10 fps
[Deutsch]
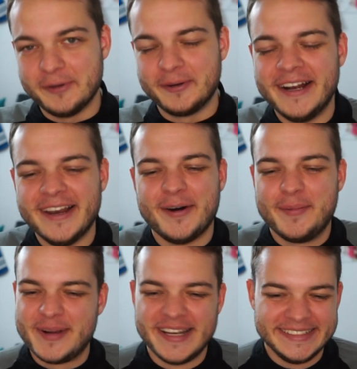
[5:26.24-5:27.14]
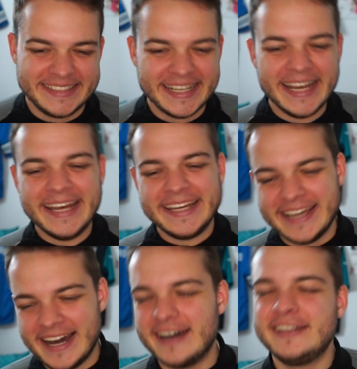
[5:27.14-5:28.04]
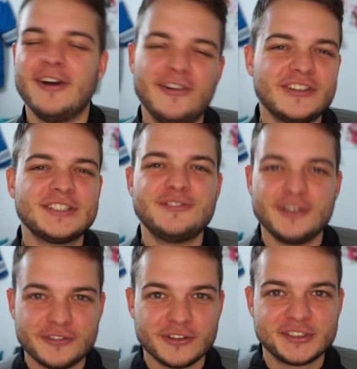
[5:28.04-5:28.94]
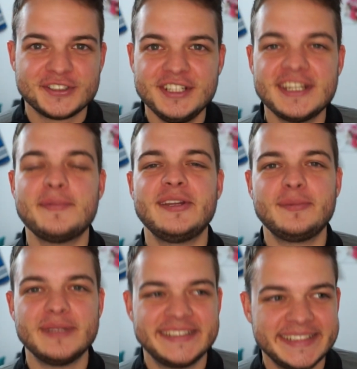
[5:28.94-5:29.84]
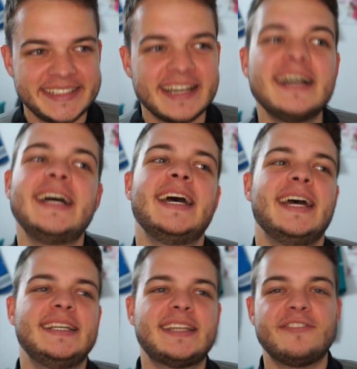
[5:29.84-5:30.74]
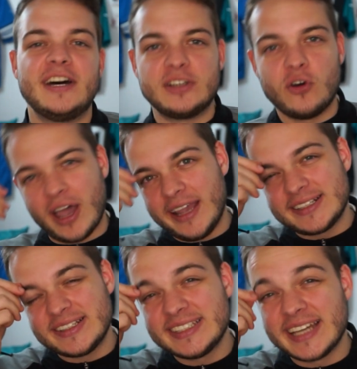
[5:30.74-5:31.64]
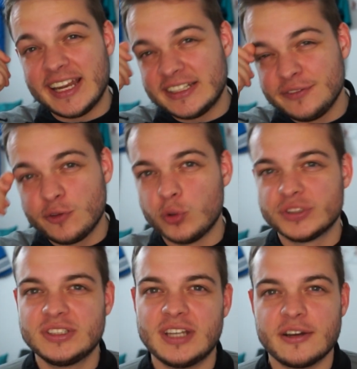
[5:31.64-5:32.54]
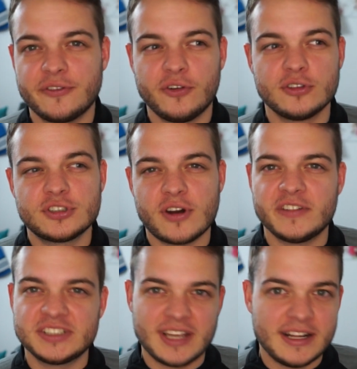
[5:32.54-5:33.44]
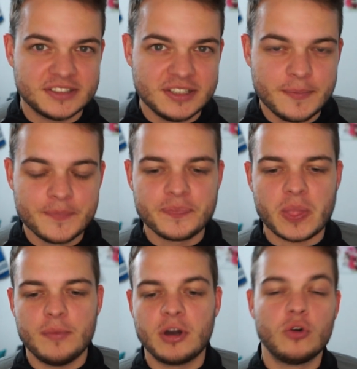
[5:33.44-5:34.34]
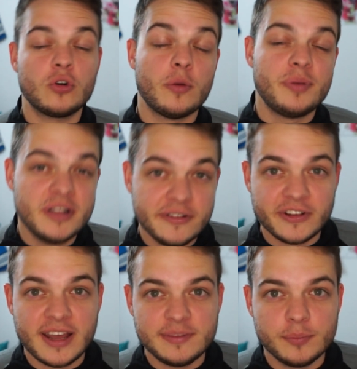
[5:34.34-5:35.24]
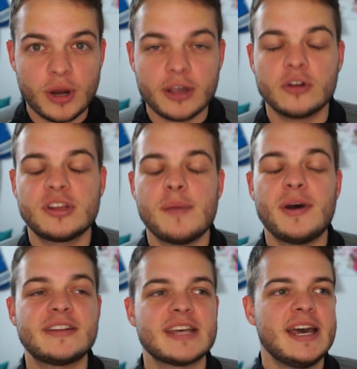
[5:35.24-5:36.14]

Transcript: unglaublich. Ja, die Offense wird funktionieren, da bin ich mir sicher. Ich erwarte auch eigentlich einen relativ großen Tag von Travis Kelsey. Mal gucken, ob Hill vielleicht ein Breakout-Game hat.